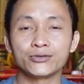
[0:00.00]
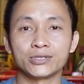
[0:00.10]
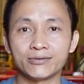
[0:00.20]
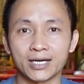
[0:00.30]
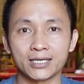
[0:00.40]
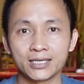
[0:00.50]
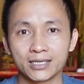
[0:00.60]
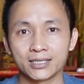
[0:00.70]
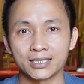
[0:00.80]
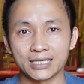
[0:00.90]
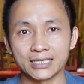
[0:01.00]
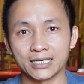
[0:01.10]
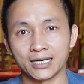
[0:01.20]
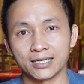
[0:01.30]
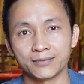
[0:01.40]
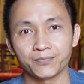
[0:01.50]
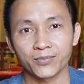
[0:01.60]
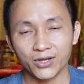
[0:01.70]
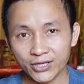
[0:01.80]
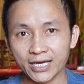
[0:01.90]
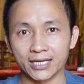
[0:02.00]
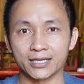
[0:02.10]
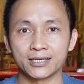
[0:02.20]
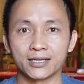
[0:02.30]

ví dụ như vậy. Thì có thể